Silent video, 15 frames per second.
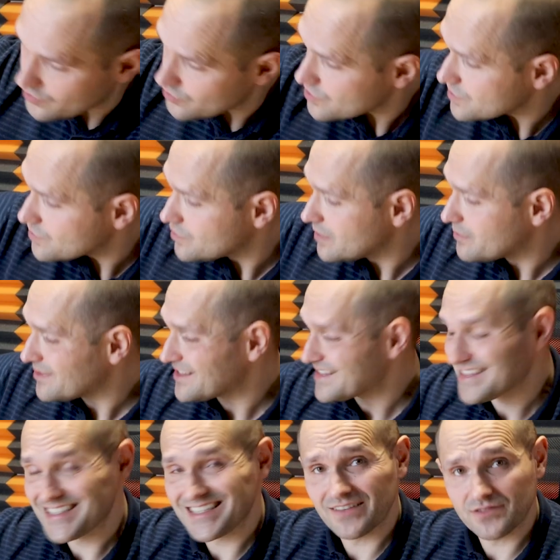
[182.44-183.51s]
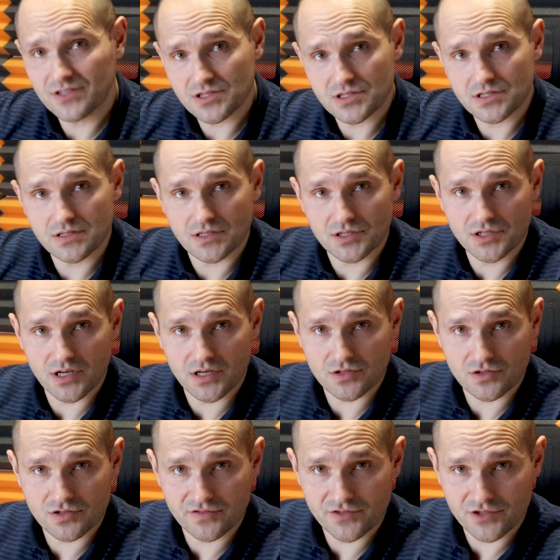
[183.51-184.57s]
wykorzystujemy zewnętrzny
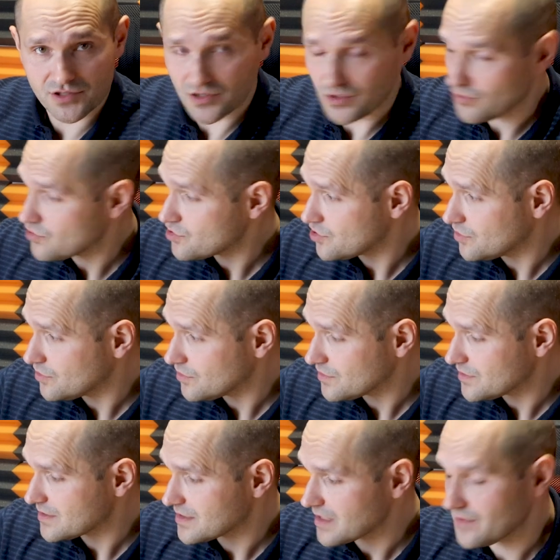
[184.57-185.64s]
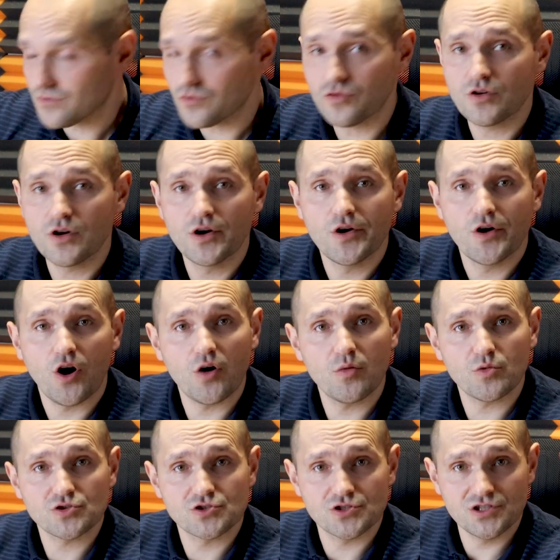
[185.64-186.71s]
zasilacz, oczywiście dołączony do zestawu
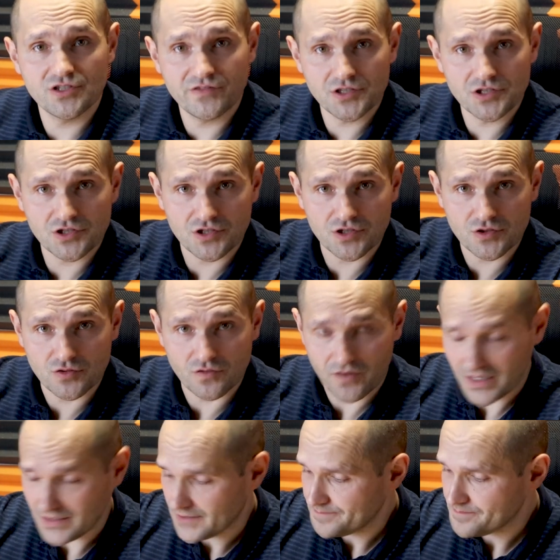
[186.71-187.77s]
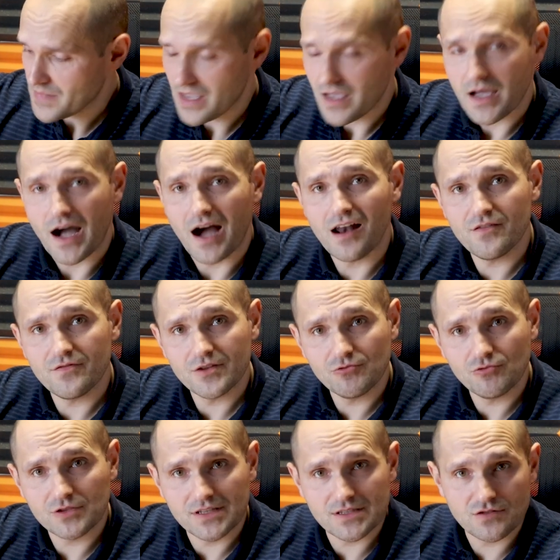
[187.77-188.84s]
o mocy 90 W, ale
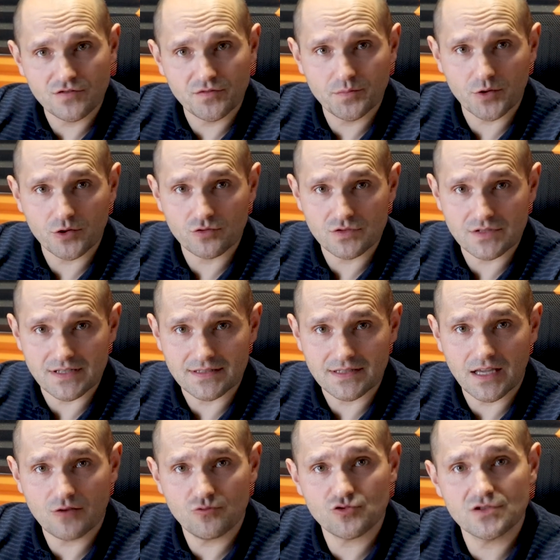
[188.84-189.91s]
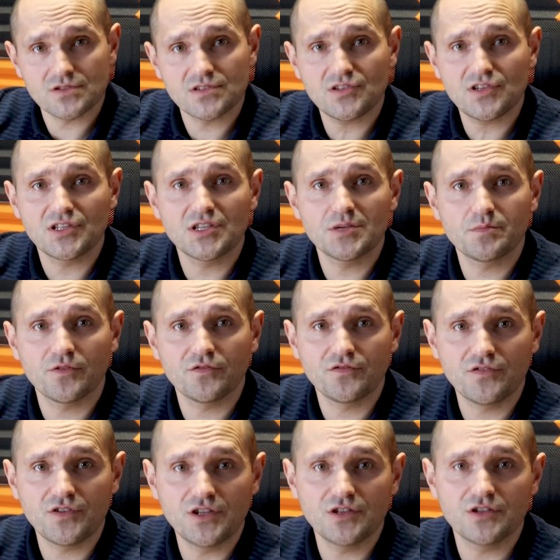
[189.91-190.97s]
według testów producenta urządzenie nie
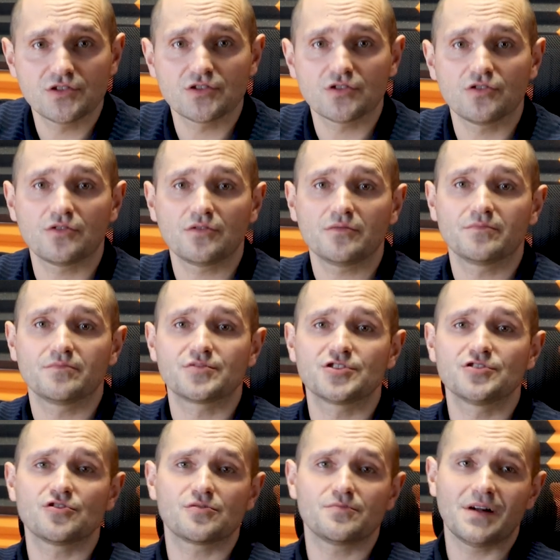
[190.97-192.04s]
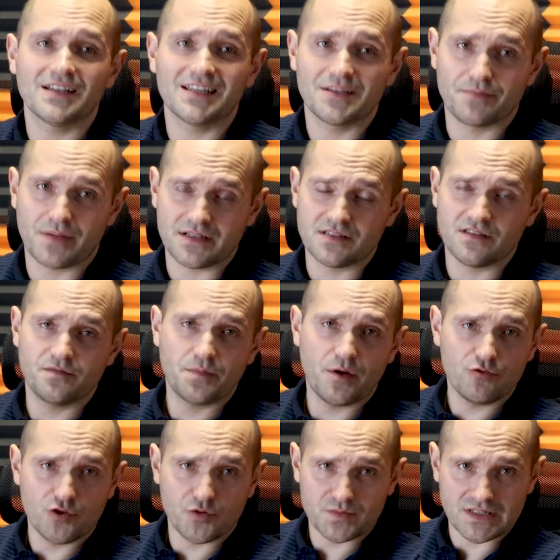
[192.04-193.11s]
powinno przy normalnej pracy w
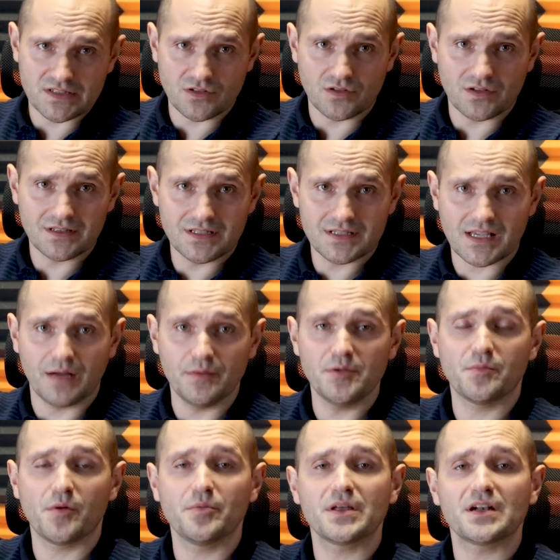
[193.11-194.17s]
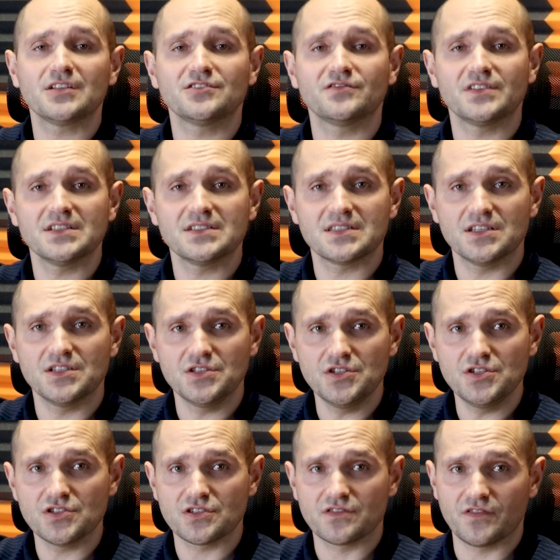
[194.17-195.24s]
pełni obsadzone dyskami pobierać więcej
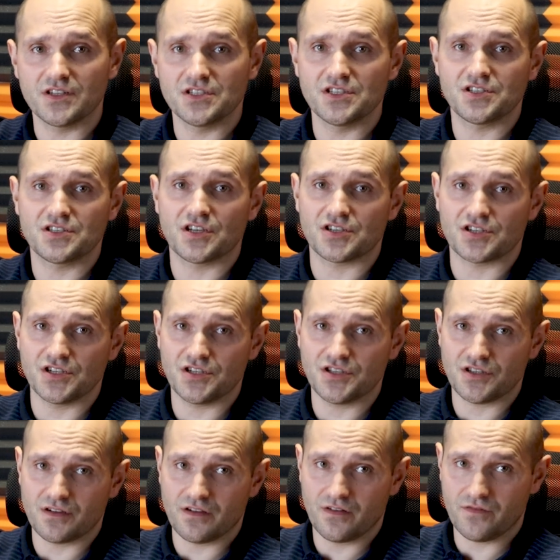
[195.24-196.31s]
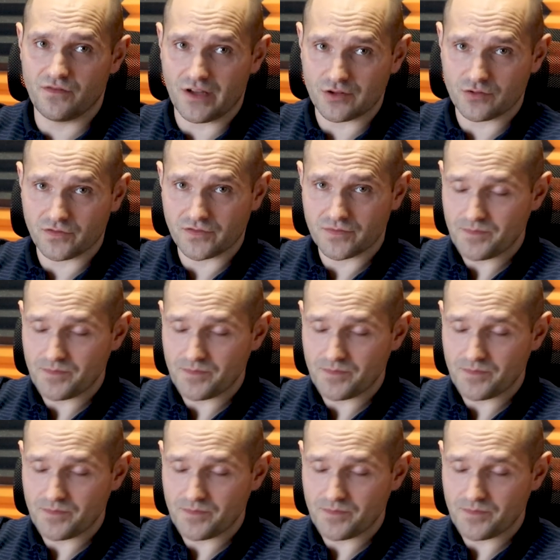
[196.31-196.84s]
niż 26 W.